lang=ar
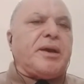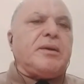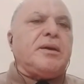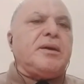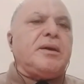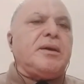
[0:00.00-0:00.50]

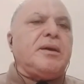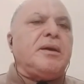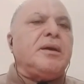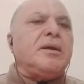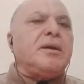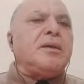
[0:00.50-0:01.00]

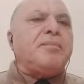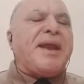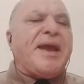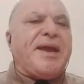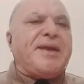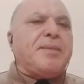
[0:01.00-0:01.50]
آه
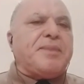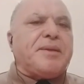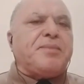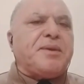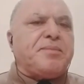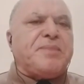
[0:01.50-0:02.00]
مناعيه
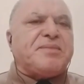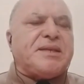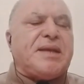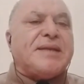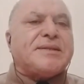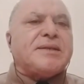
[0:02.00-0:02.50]

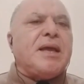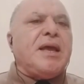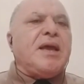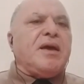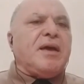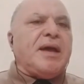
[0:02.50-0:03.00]
بامتياز
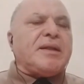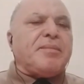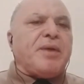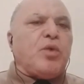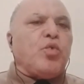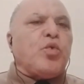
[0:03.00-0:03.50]

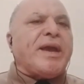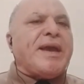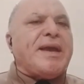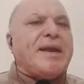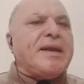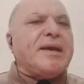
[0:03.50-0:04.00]
هذا
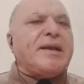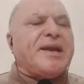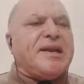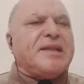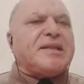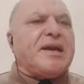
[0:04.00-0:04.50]
وكاين
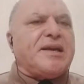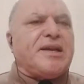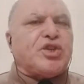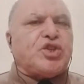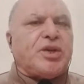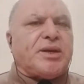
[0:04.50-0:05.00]
لابينيت
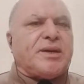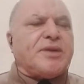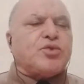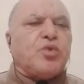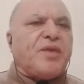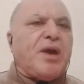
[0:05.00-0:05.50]
اليرجيك
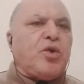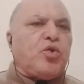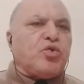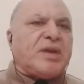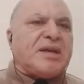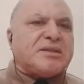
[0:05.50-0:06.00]
كتكون فيها
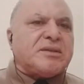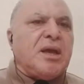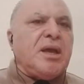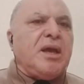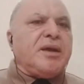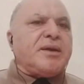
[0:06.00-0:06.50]
العطس
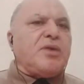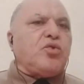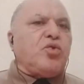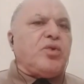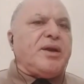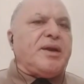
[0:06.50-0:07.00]

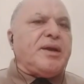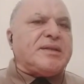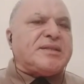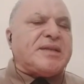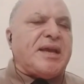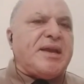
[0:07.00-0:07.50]
كيكون
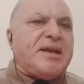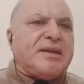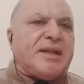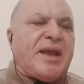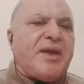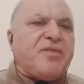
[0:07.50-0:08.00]
السيلان
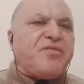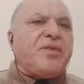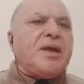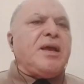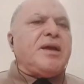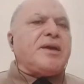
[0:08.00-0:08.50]
ديال الانف
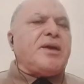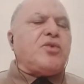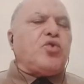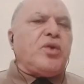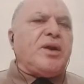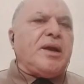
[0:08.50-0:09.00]

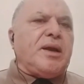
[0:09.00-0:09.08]
كيكون